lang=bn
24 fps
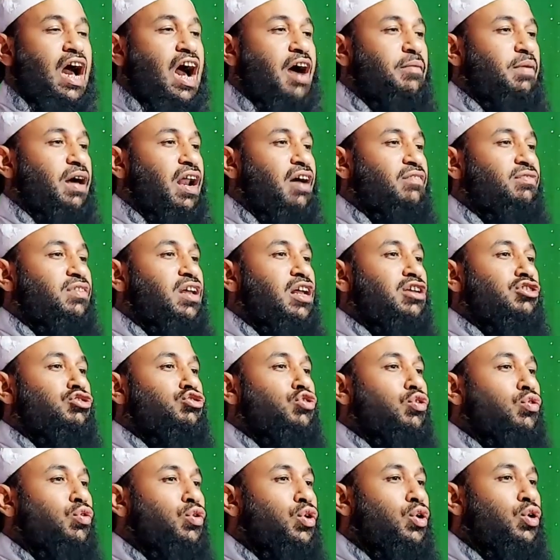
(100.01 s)
আমার আপনার
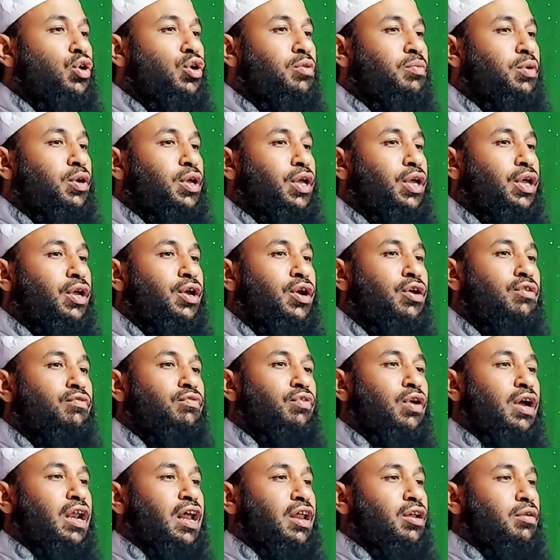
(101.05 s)
জরুরি হইব কি
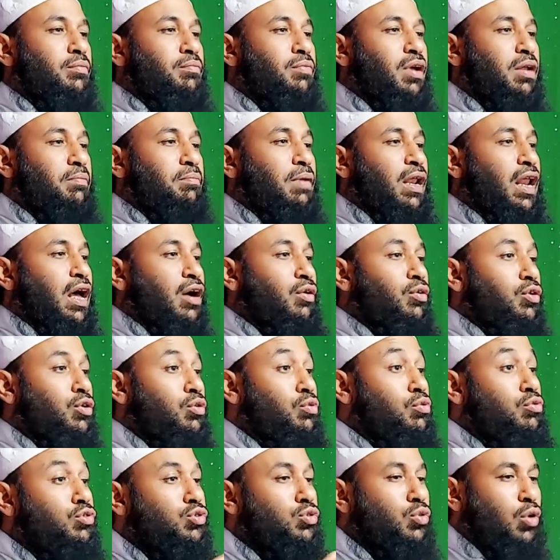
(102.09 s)
পয়লা নম্বর বালা করে
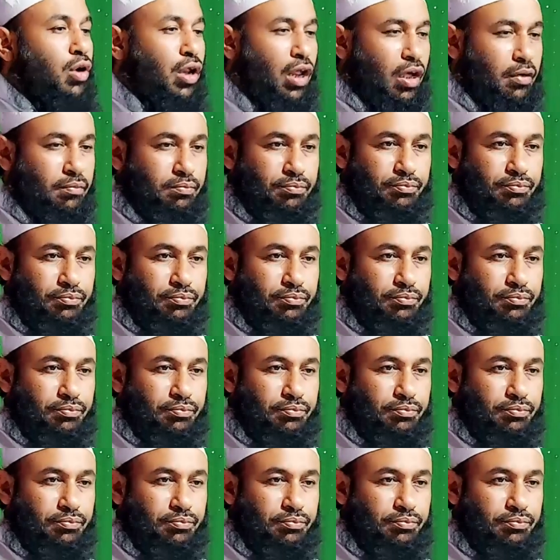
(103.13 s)
উজু করা